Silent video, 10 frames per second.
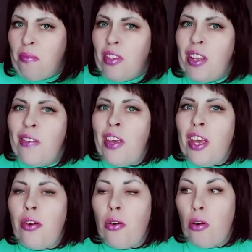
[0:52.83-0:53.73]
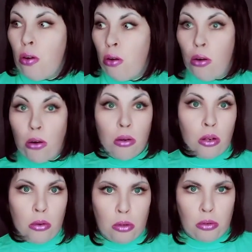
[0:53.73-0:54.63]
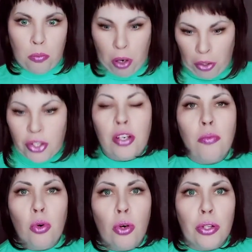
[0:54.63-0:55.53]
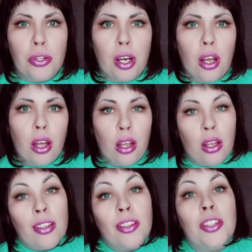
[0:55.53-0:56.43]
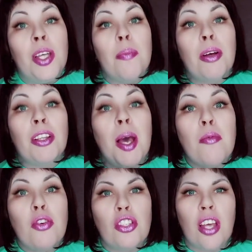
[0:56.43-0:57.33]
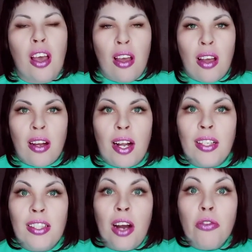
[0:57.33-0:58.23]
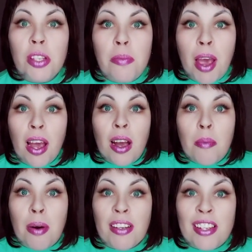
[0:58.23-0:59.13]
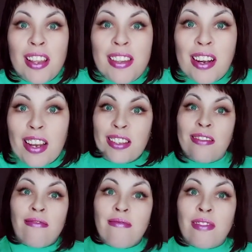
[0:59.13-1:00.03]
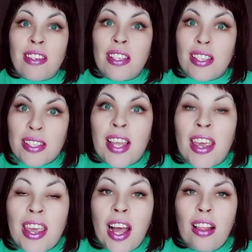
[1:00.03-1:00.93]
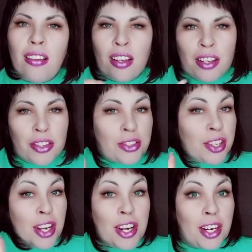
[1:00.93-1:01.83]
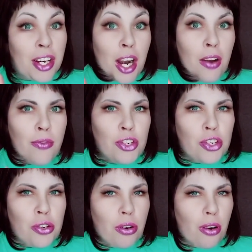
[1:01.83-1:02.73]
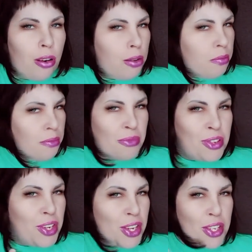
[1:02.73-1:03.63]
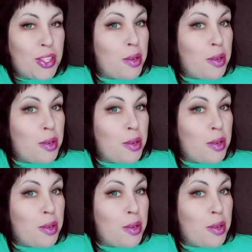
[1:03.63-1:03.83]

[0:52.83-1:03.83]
не верю. Фу, почему это? Да потому что, когда у тебя последний раз стоял, телеграф еще не